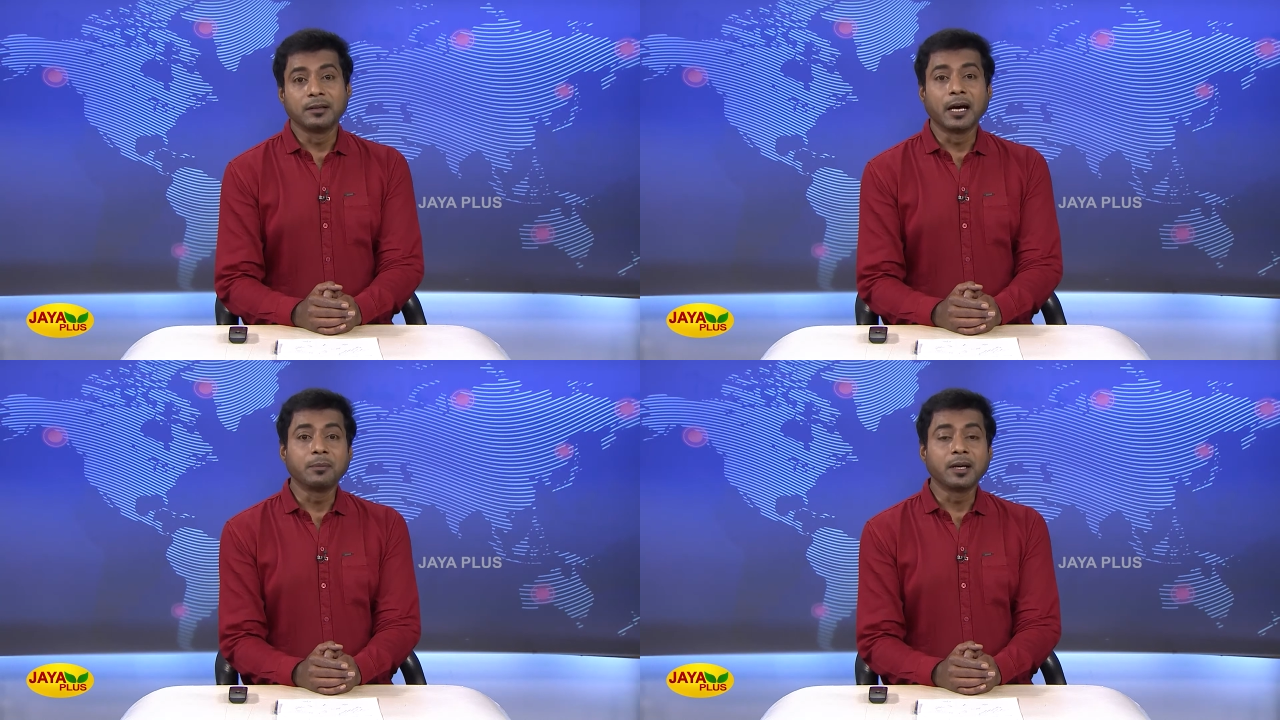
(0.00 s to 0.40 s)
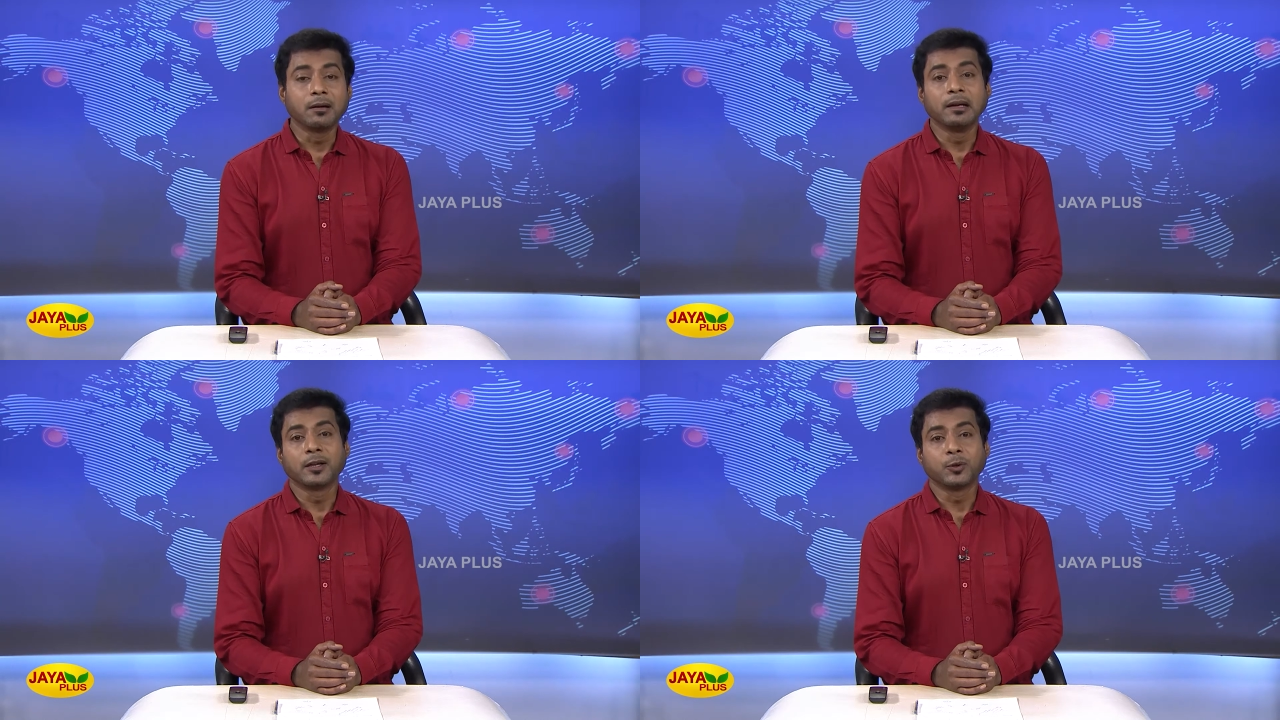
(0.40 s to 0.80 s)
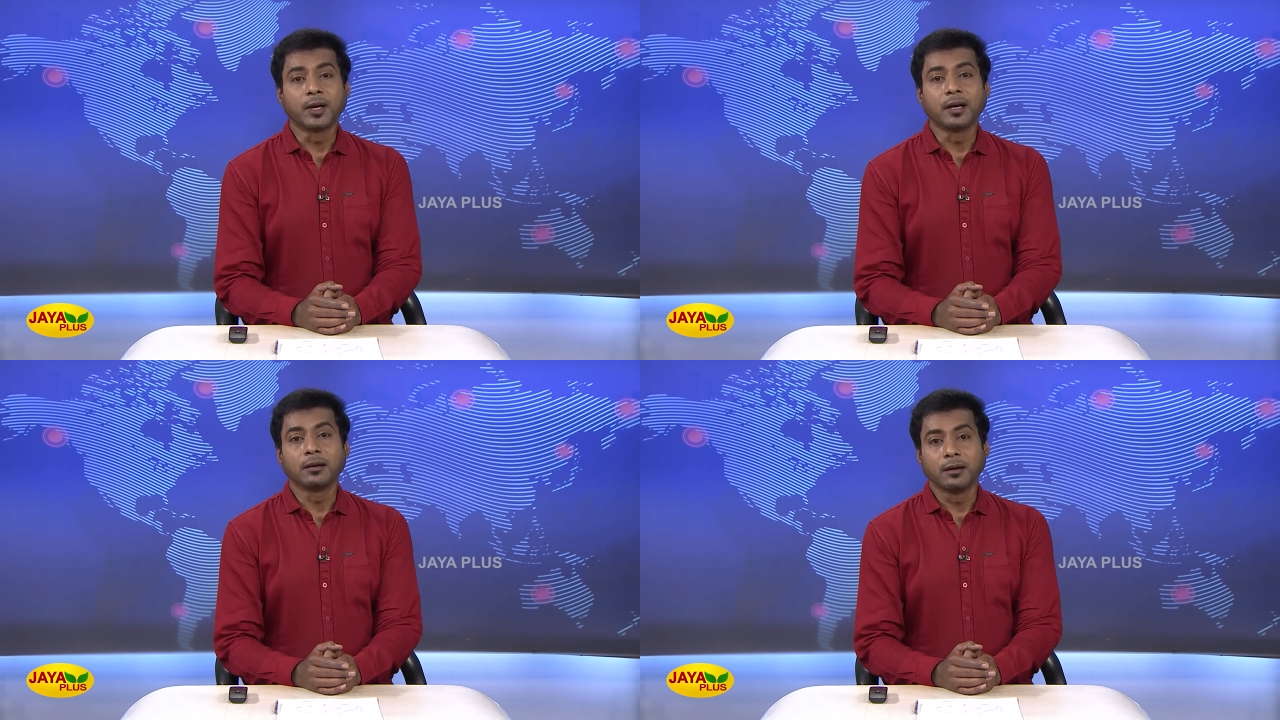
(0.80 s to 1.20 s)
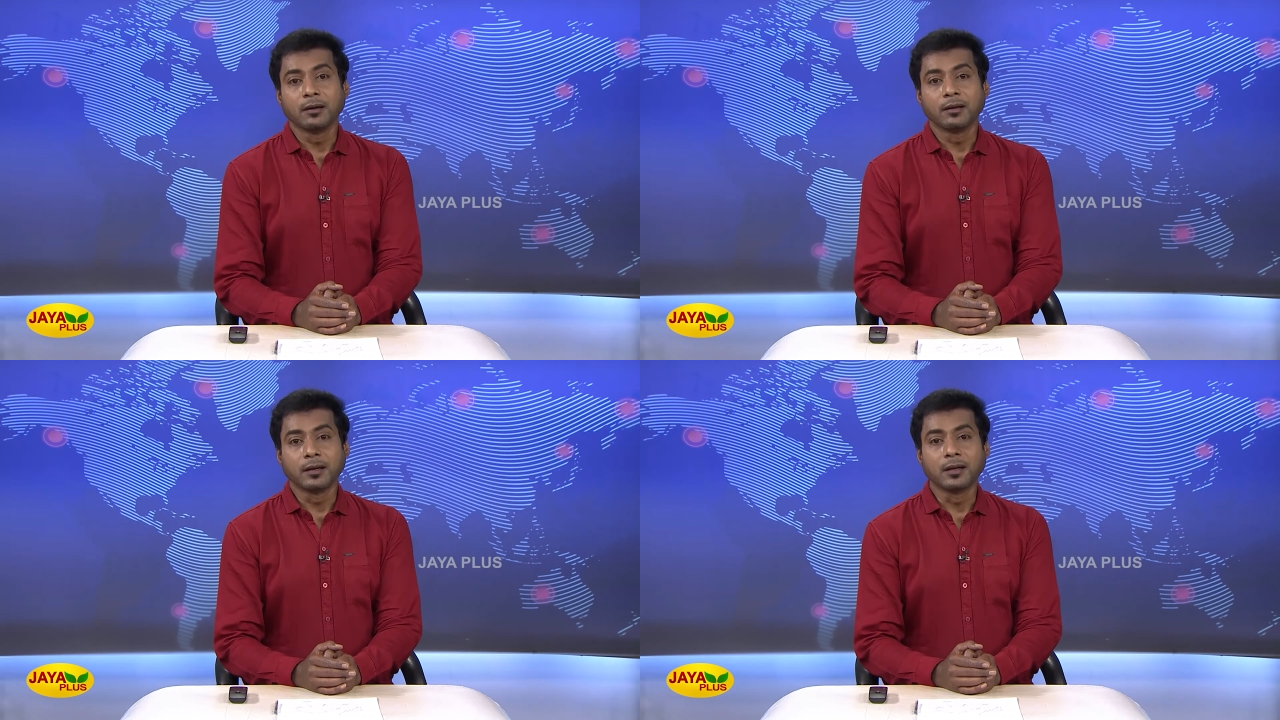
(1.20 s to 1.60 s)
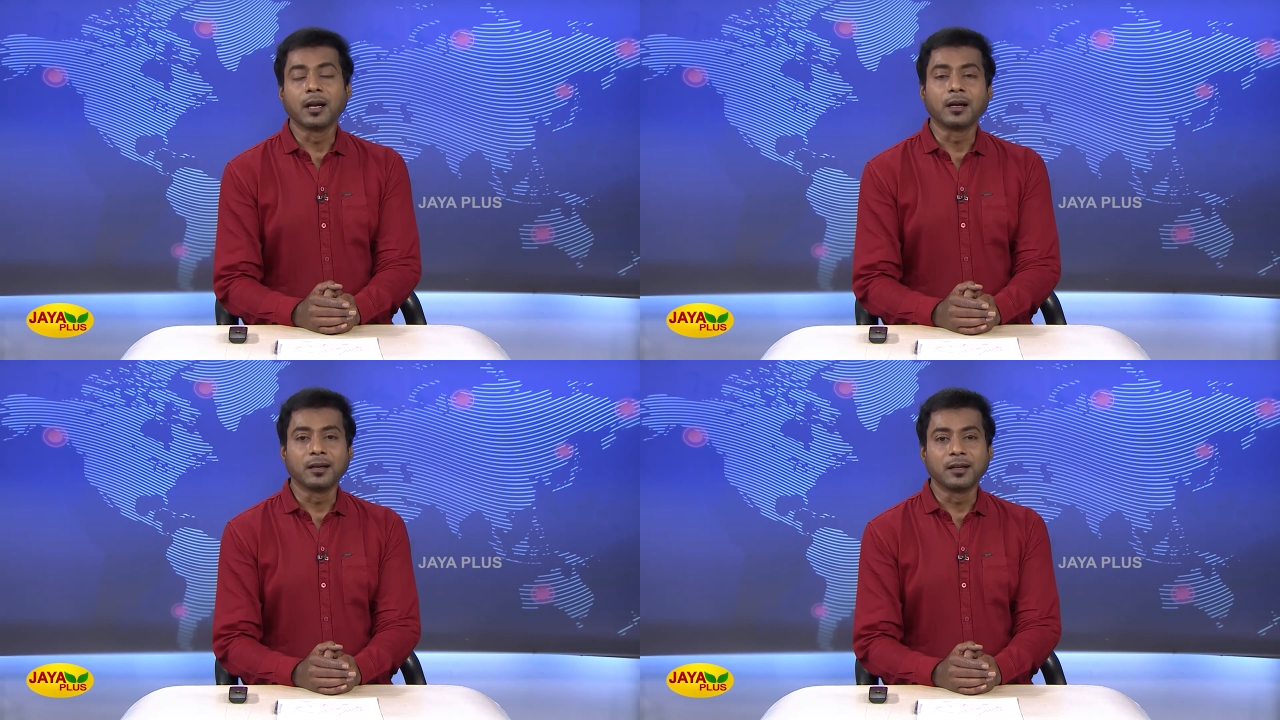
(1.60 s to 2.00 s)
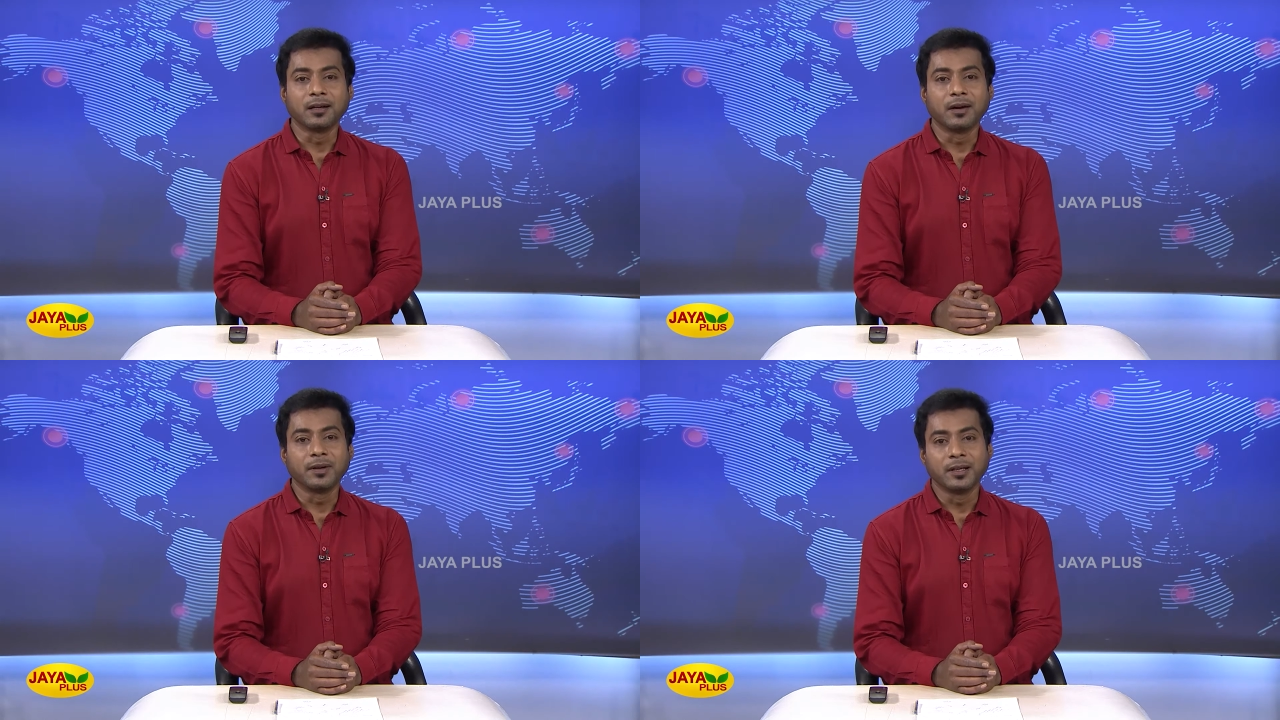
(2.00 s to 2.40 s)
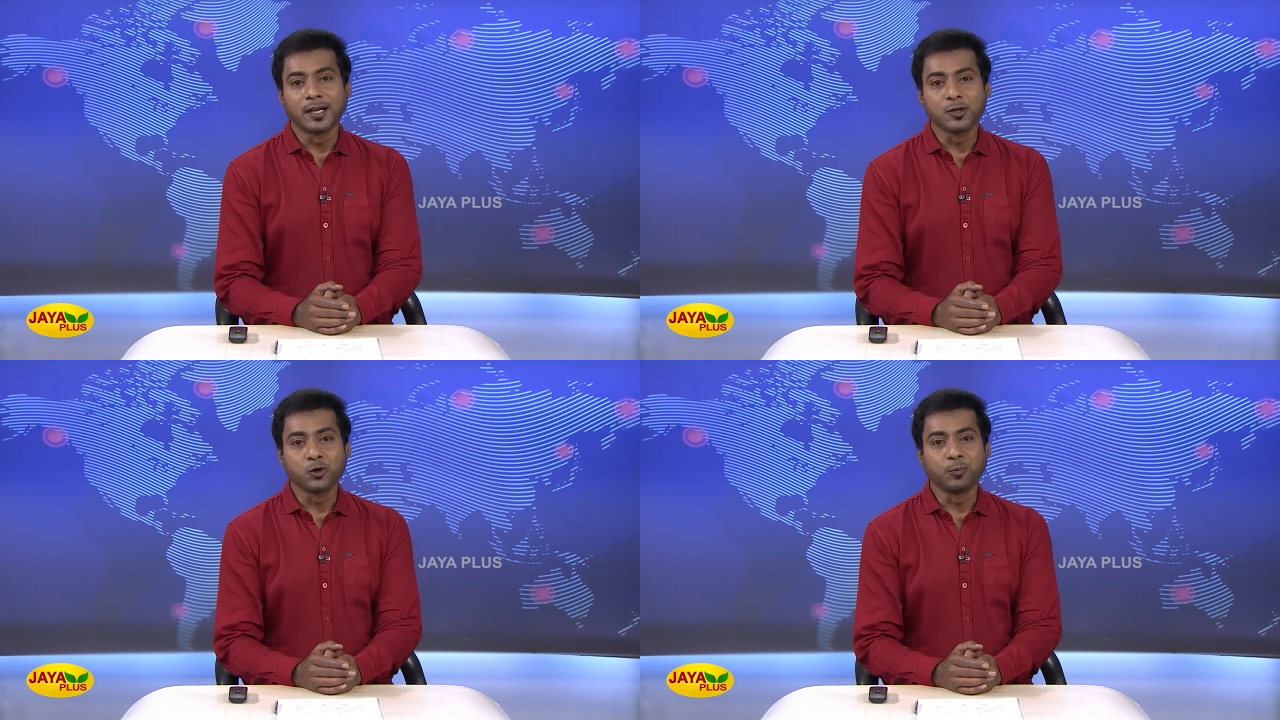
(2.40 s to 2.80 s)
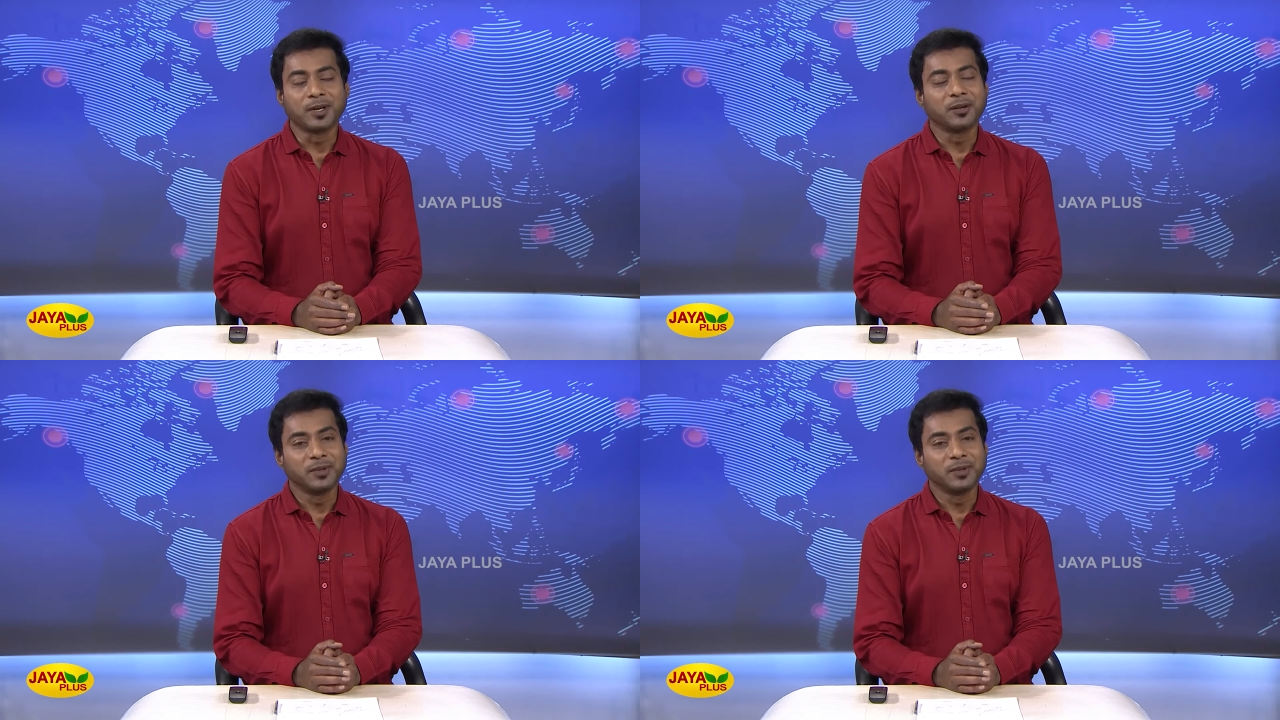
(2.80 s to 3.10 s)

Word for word: டைமண்ட் லீக் தொடரின் ஈட்டு இறுதலில் இந்தியாவின் நீரஜ் சோப்ரா